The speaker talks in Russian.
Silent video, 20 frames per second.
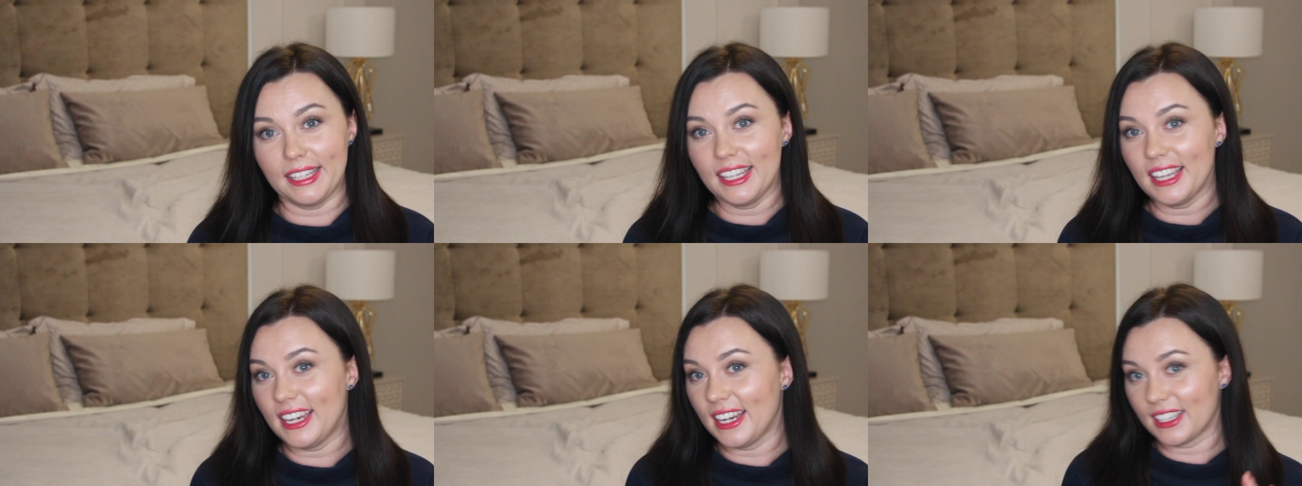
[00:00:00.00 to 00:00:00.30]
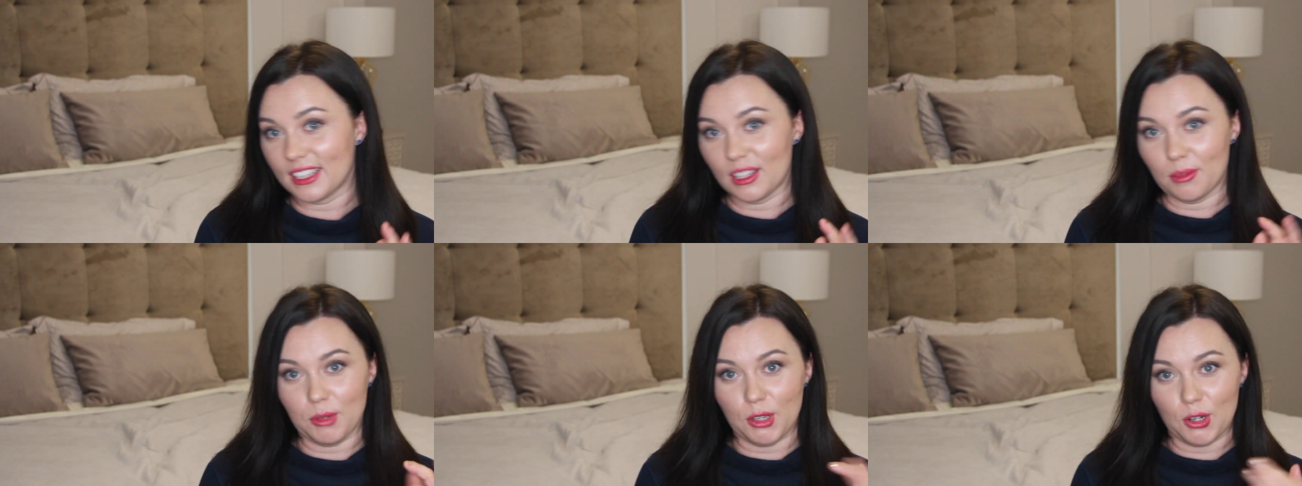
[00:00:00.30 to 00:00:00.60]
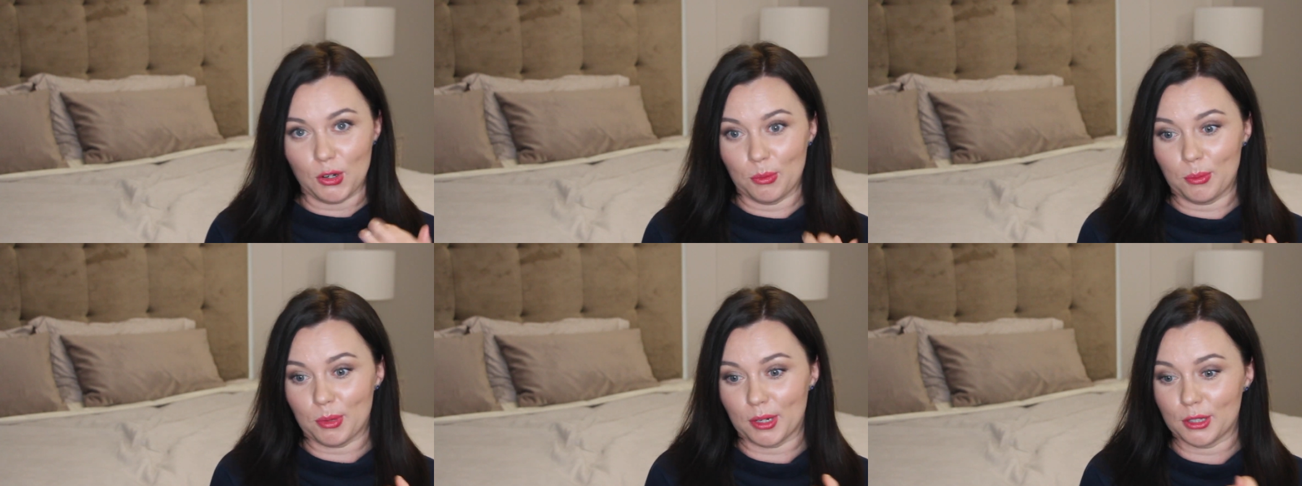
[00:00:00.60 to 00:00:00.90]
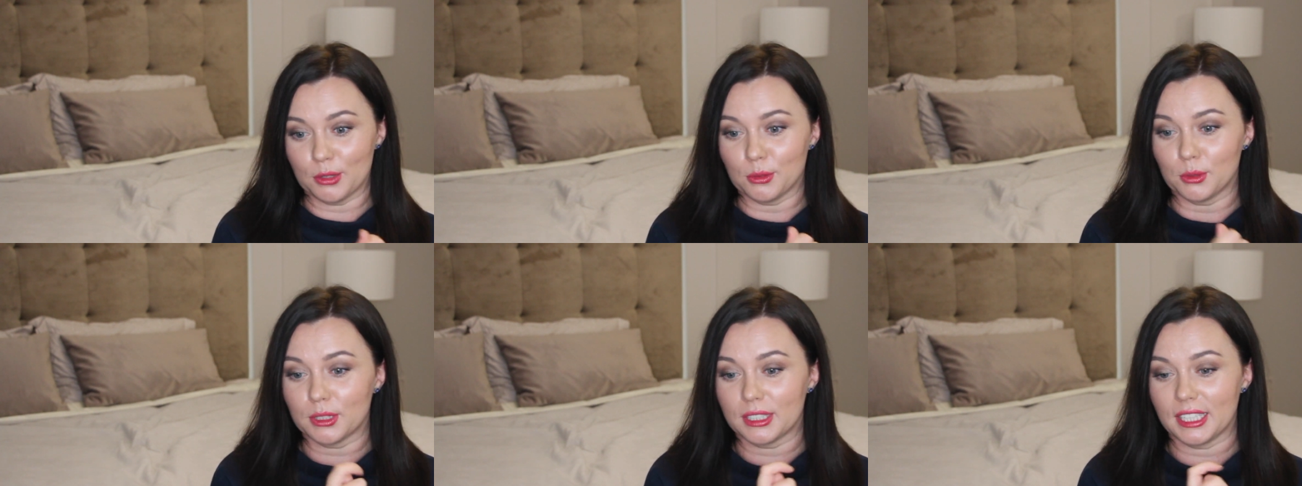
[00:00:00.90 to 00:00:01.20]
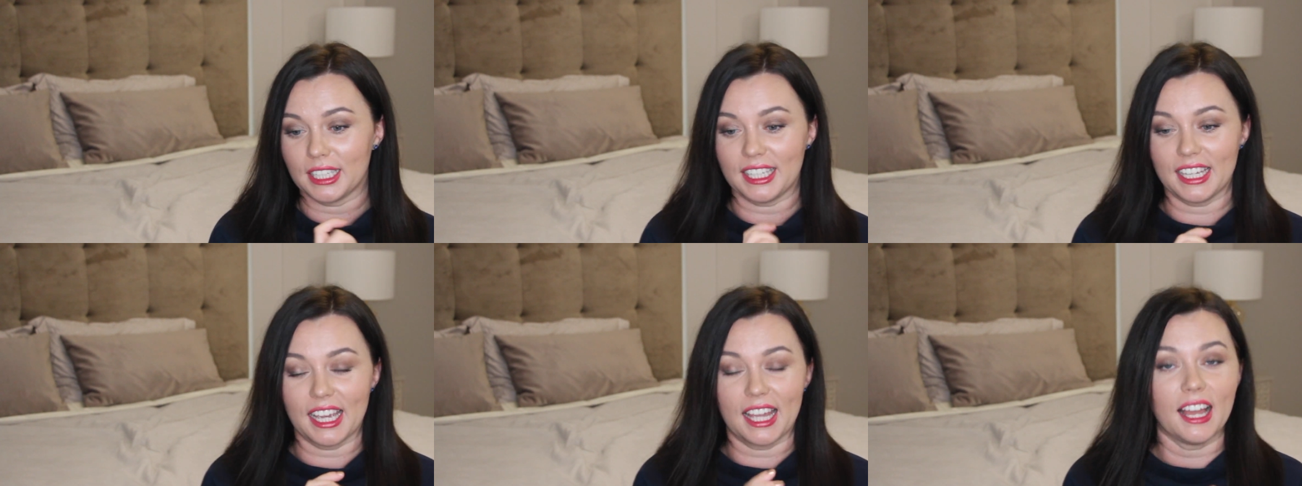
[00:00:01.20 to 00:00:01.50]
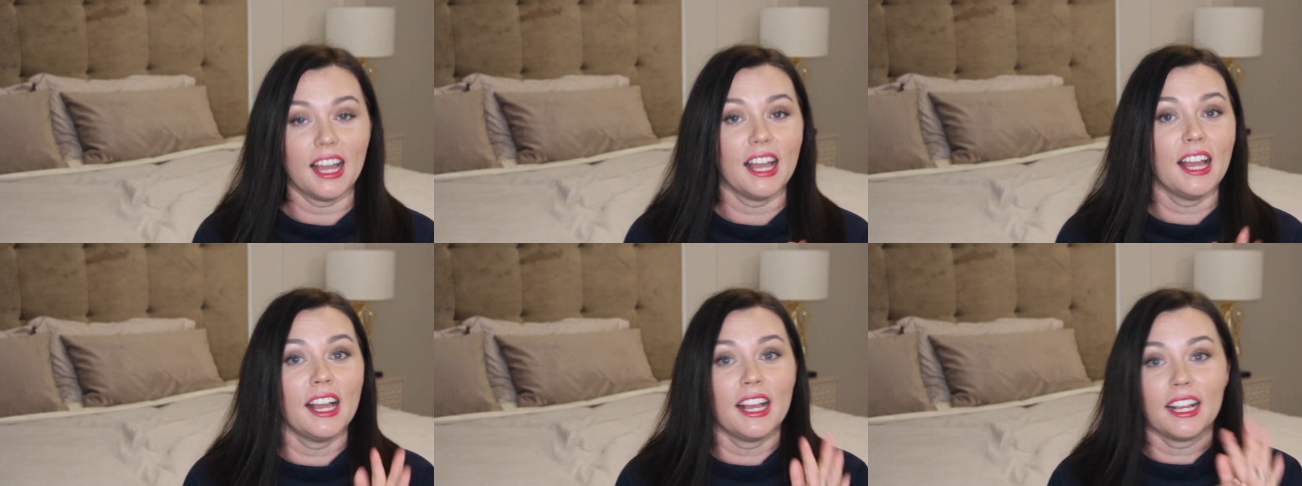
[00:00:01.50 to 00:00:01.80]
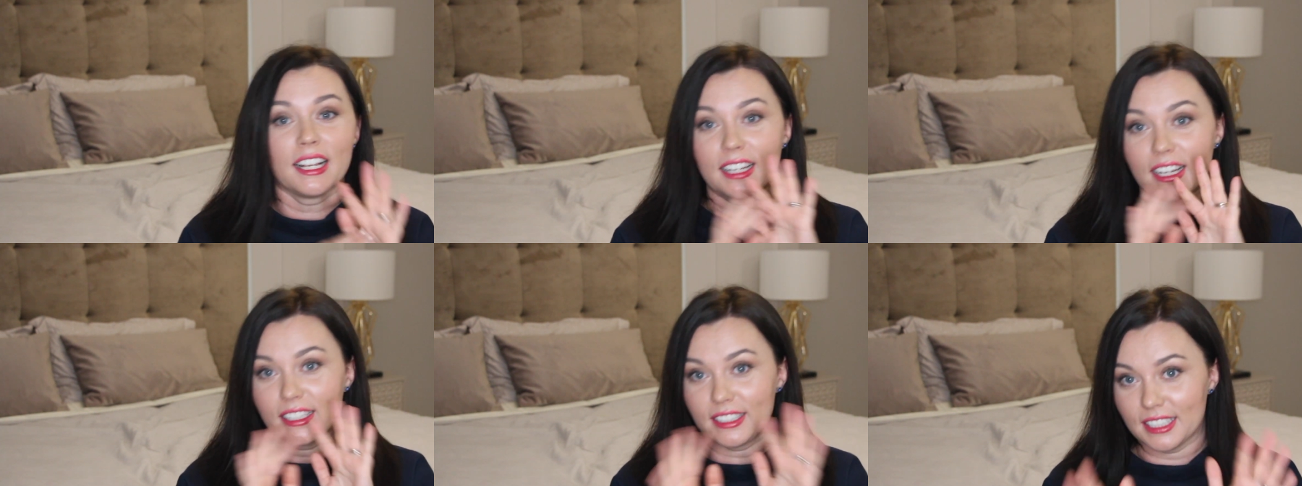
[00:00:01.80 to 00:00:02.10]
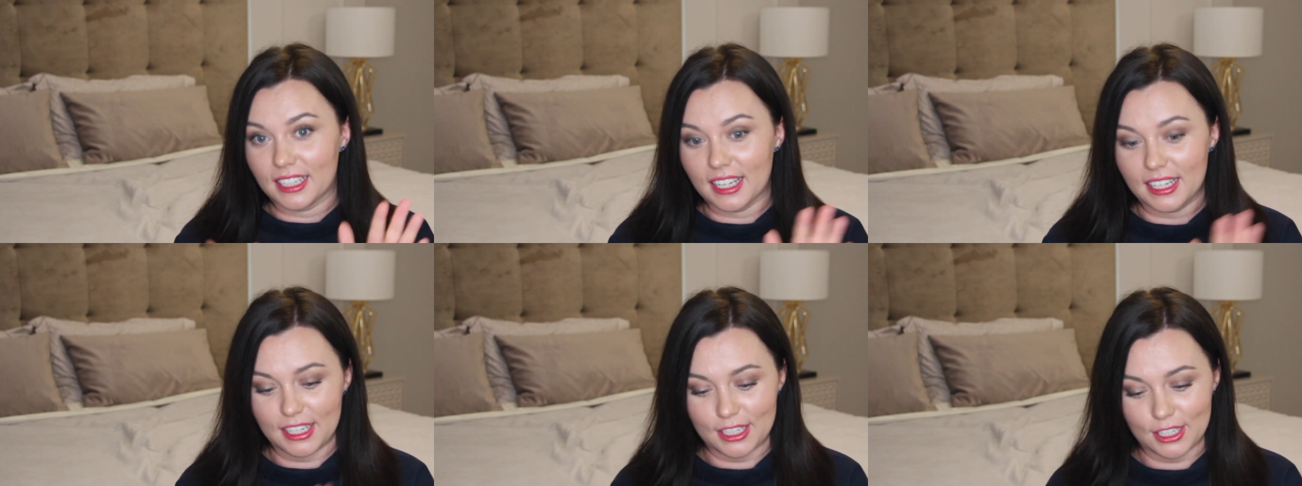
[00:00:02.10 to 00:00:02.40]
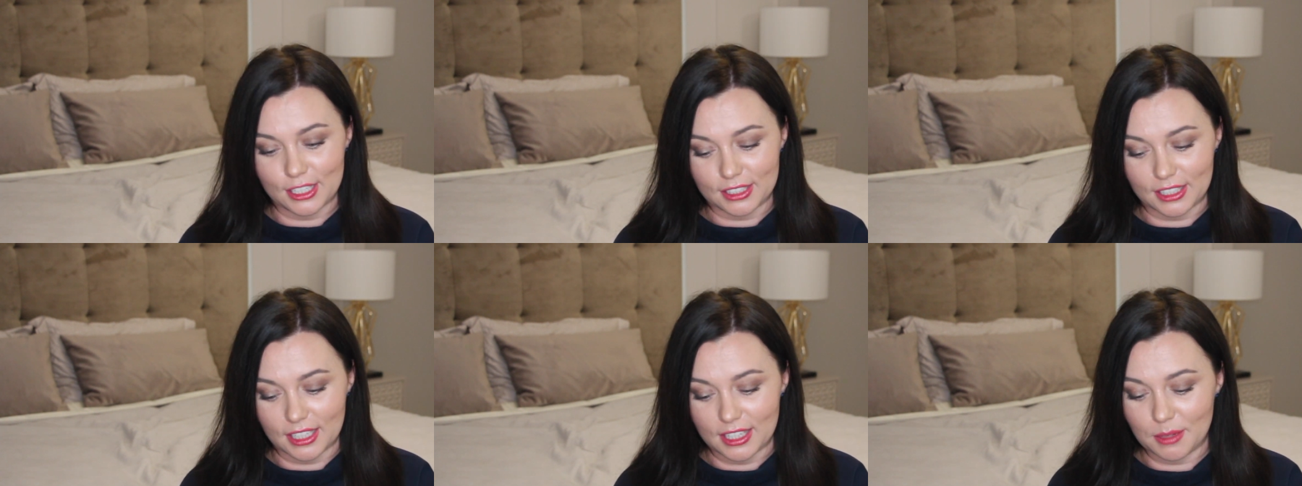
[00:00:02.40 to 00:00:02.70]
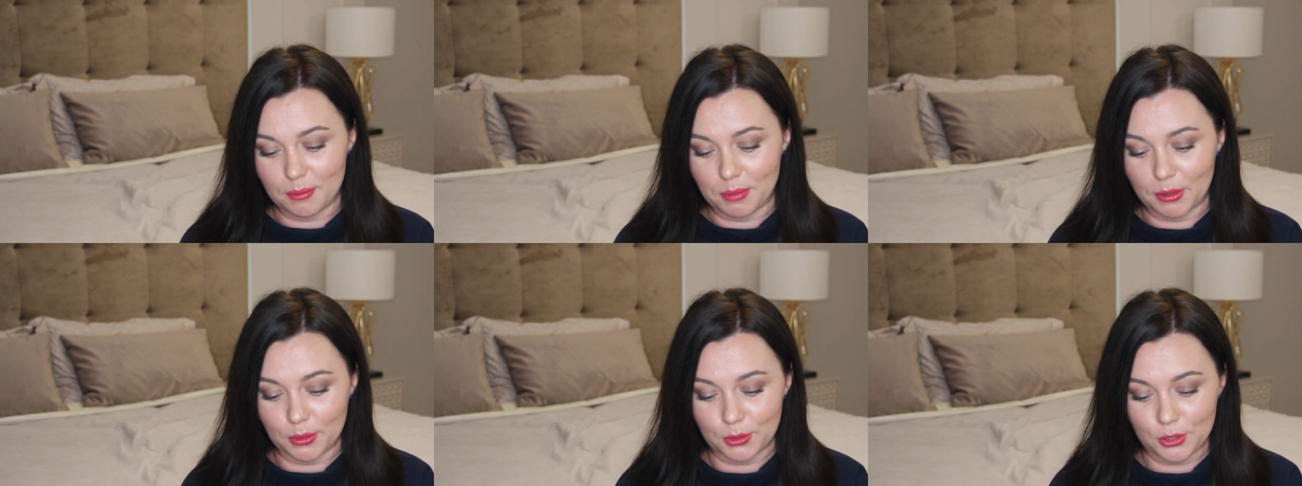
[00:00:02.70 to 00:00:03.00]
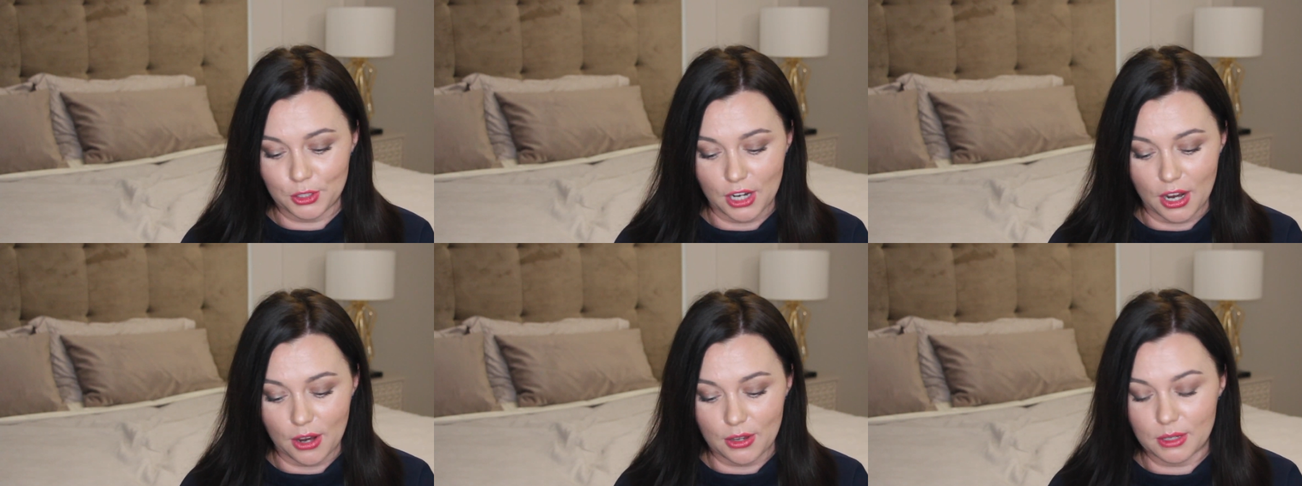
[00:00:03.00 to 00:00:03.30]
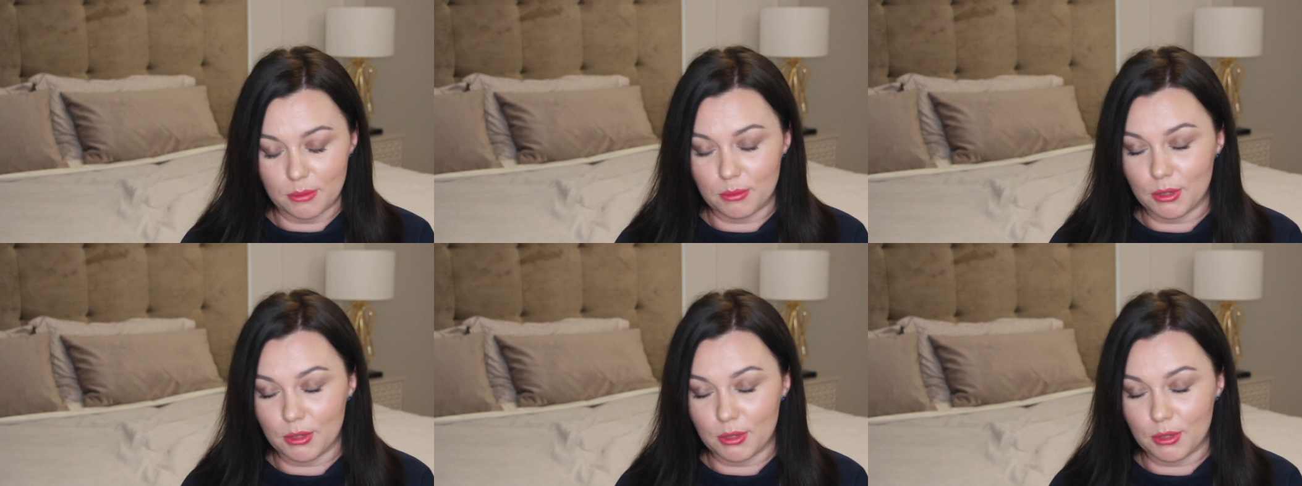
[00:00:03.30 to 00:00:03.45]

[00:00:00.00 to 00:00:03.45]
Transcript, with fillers: не рекламирую продукты, я категорически не получаю,